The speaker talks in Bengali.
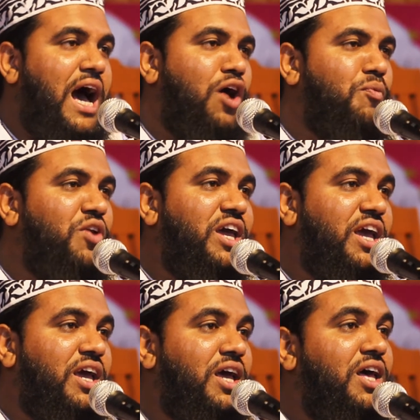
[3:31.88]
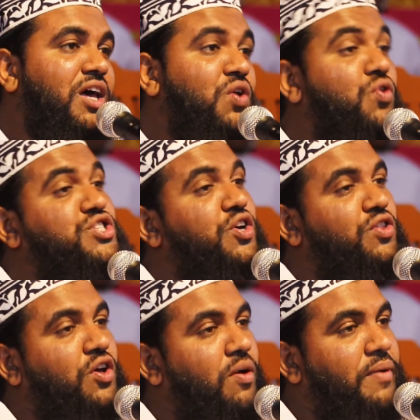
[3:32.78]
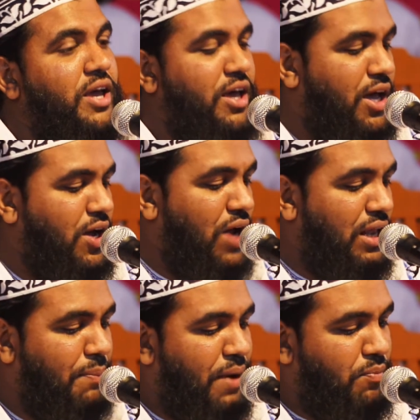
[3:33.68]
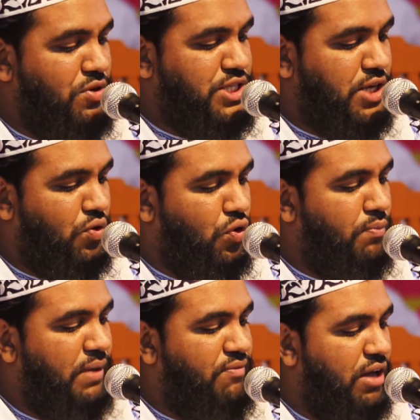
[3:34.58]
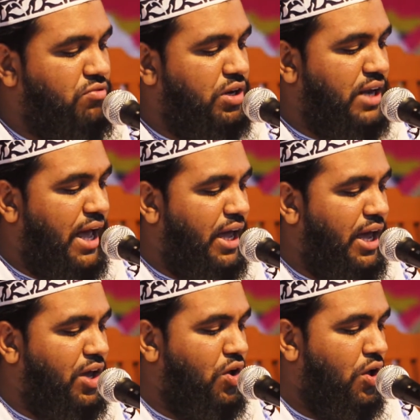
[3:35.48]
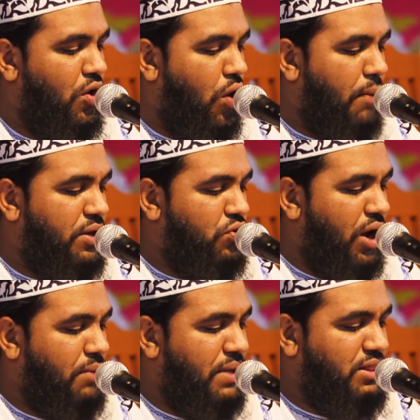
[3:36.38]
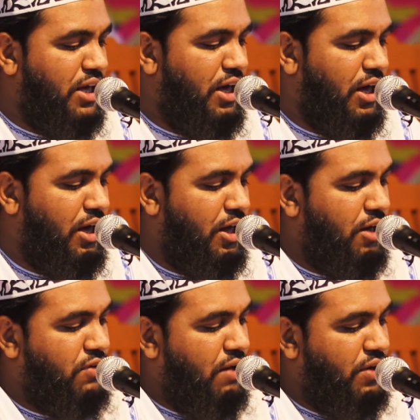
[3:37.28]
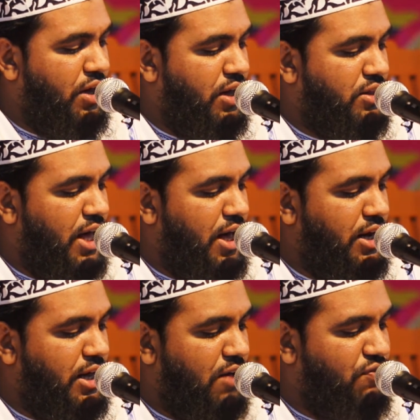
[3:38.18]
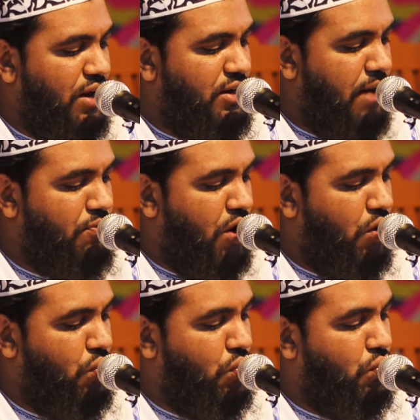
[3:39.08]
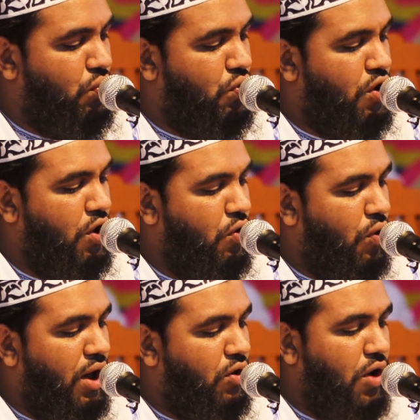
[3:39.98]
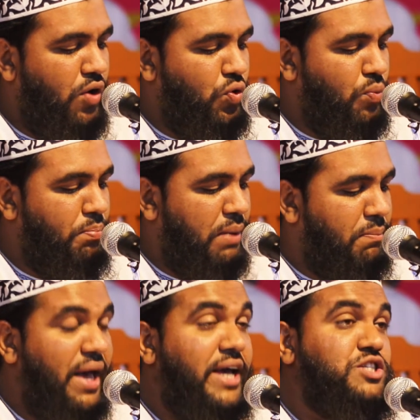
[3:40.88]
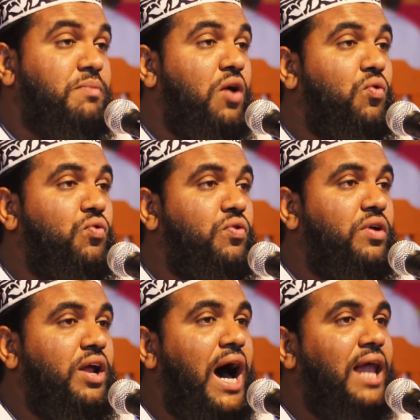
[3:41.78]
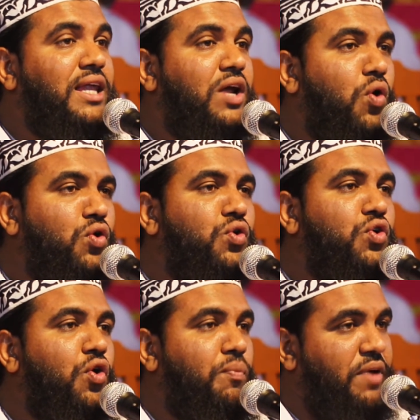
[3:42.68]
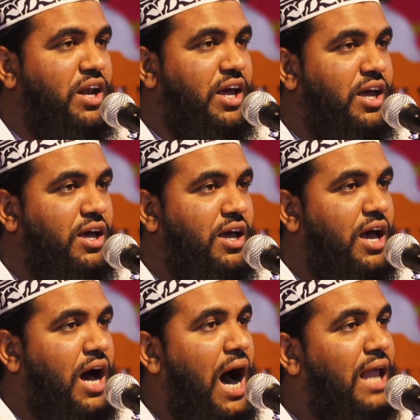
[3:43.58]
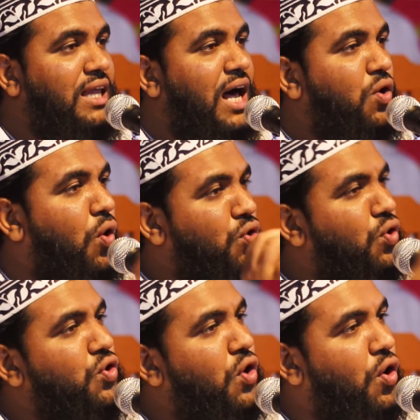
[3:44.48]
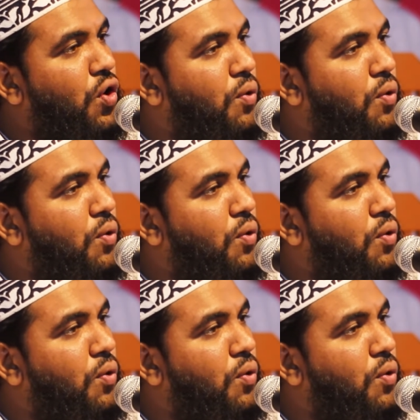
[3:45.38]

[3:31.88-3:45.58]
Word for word: আগমনে কি খুশি হতে হবে কারণ আল্লাহ পাক বলছেন কুলবি ফাদিল্লাহি ওয়া রহমাতিহি রাহমাতিহি ফাবিযালিকা ফালইফরাহু ওয়া খায়রুম মিম্মা ইয়াজমাউন আল্লাহর অনুগ্রহ পেলে আল্লাহর অনুগ্রহ